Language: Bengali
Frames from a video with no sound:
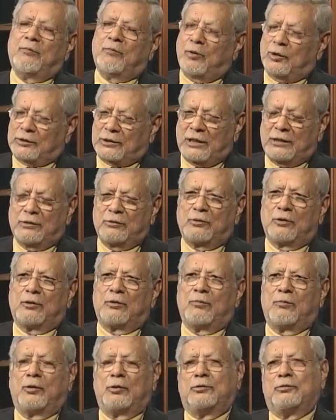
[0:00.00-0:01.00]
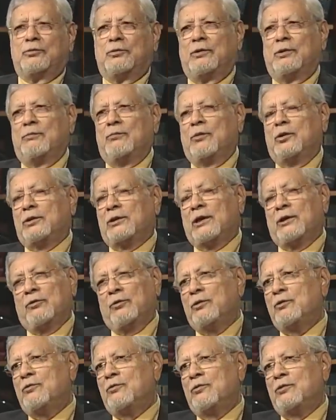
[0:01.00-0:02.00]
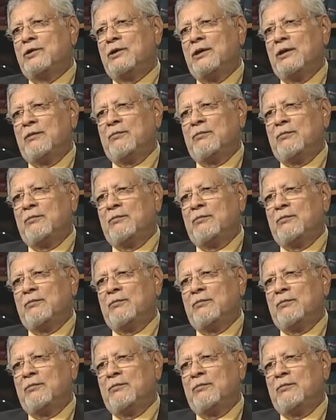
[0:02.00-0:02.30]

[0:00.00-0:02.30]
মতান্তর মত মতানৈক্য কি